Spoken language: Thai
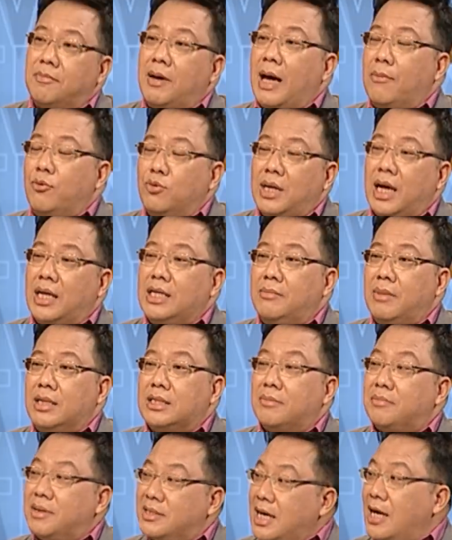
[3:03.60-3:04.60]
ภาผู้แทนที่มา
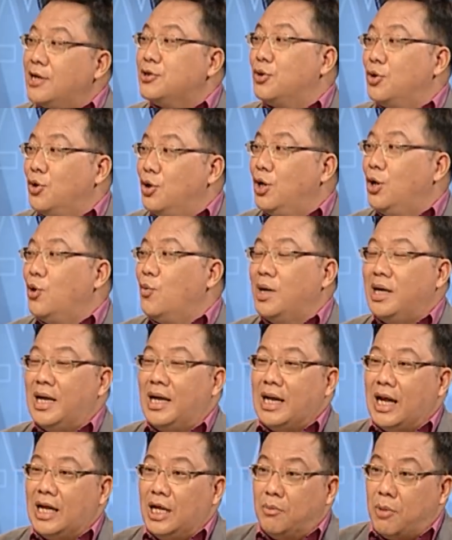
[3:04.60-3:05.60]
จากประชาชนล้วนๆเนี่
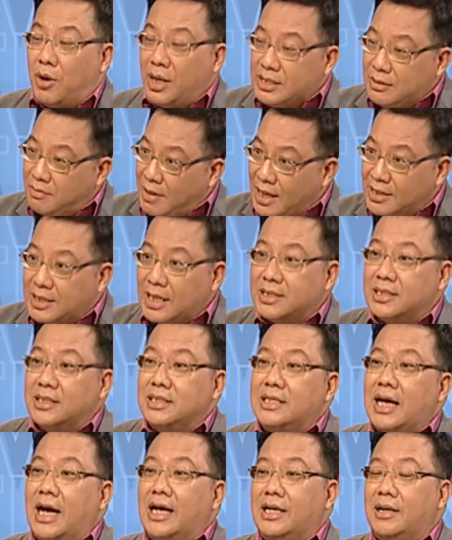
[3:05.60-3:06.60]
ยนายกบอกให้สภาตัดสิน
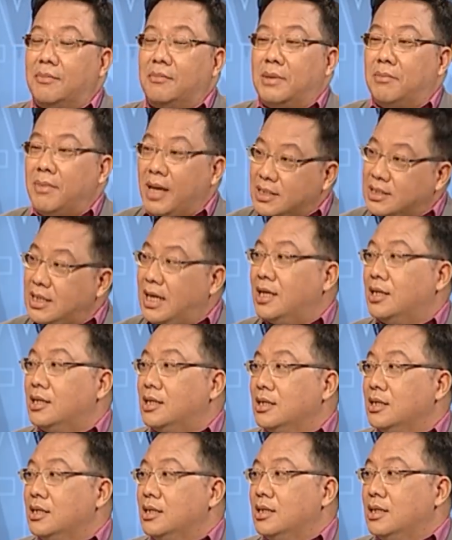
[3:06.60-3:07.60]
ใจเนี่ยมันเมคเซนส์
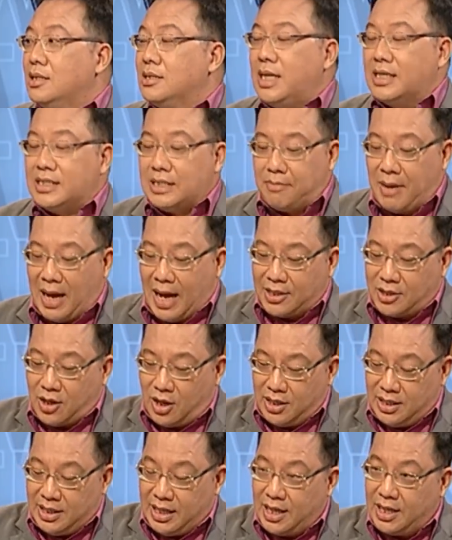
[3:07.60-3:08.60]
แต่สภาตอ
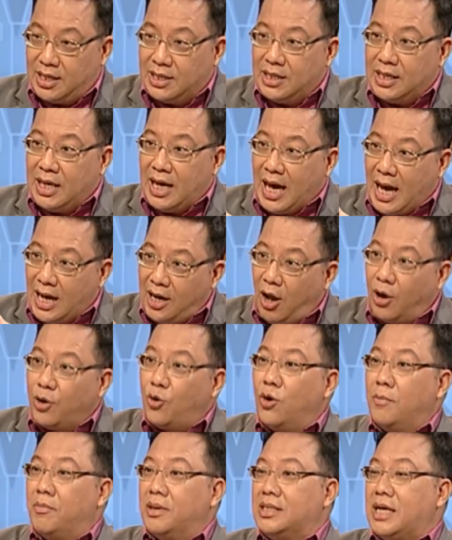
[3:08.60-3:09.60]
นนี้
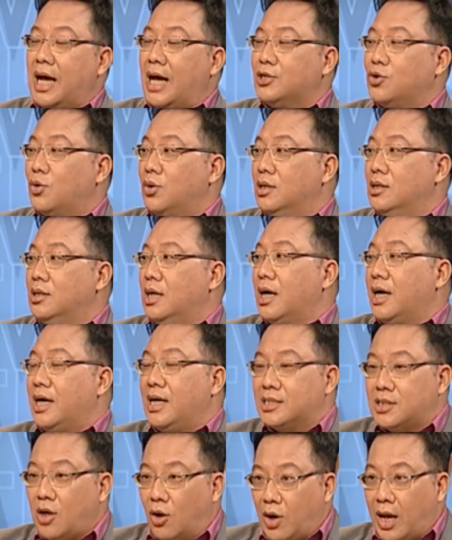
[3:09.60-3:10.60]
500 คนประชาชนเลือก
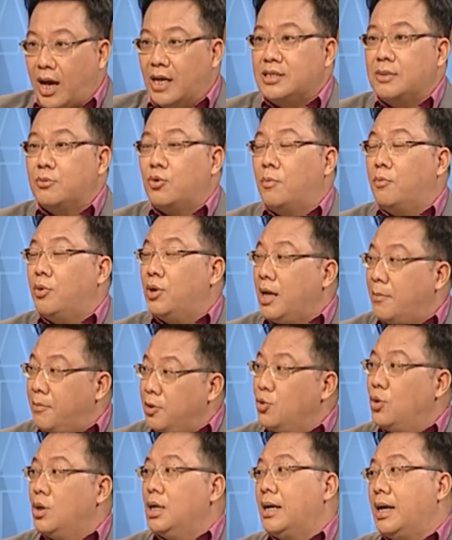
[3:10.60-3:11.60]
อีก 250 คนพลเอกป
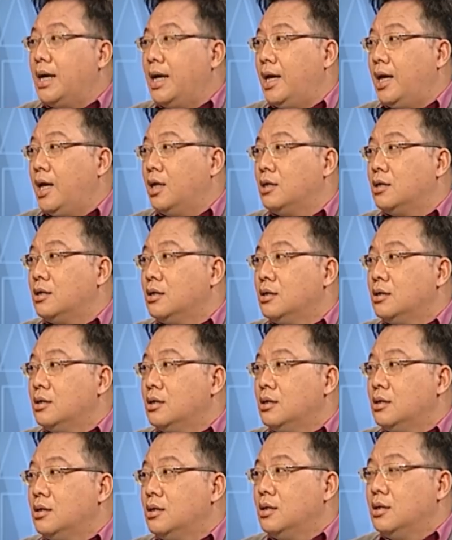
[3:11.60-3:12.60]
ระยุทธ์เลือกเอง
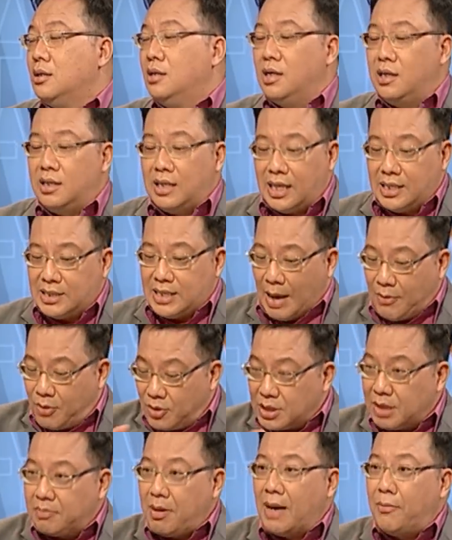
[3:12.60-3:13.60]
หนึ่งในสามข
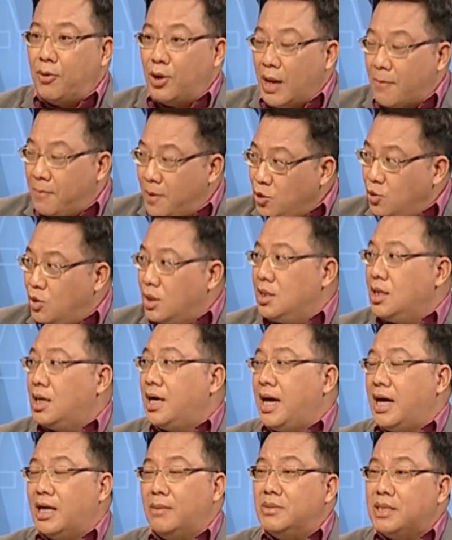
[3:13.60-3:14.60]
องสภาพลเอกประยุทธ์เลือก
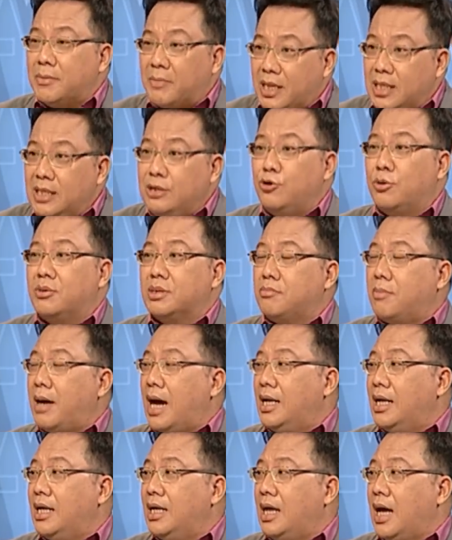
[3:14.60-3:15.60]
เองแล้วมันจะไปขึ้นอยู่กับสภา
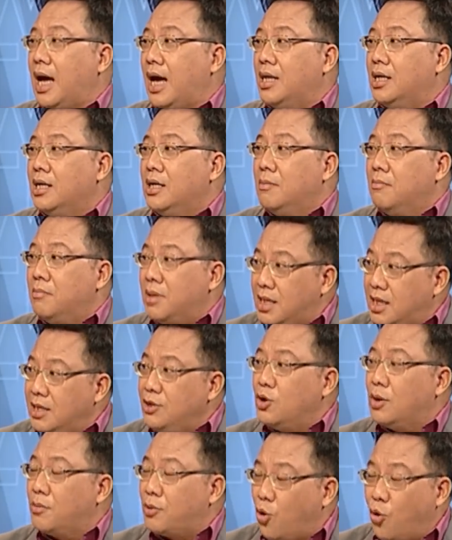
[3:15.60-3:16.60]
ได้ยังไงมันขึ้น
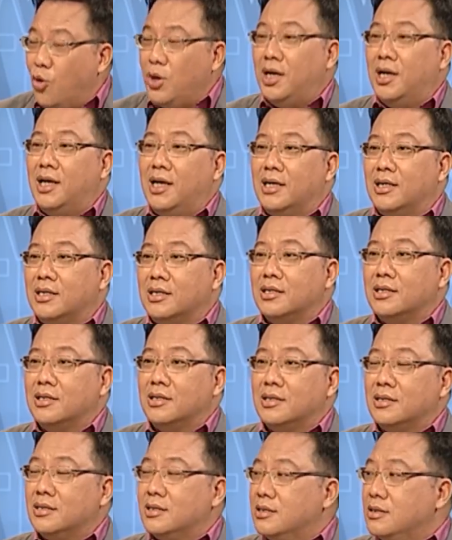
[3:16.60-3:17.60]
อยู่กับคุณเนี่ยนา
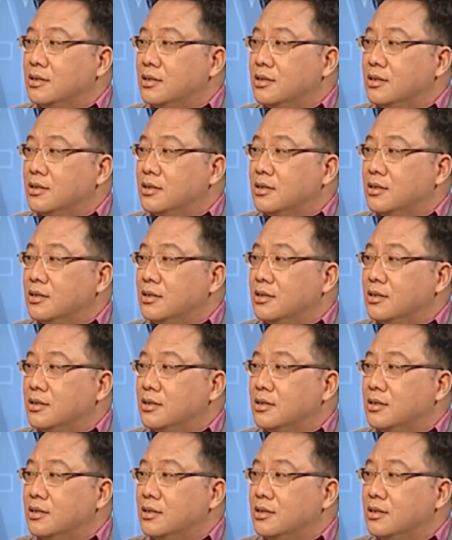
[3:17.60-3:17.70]
ยกไม่เคย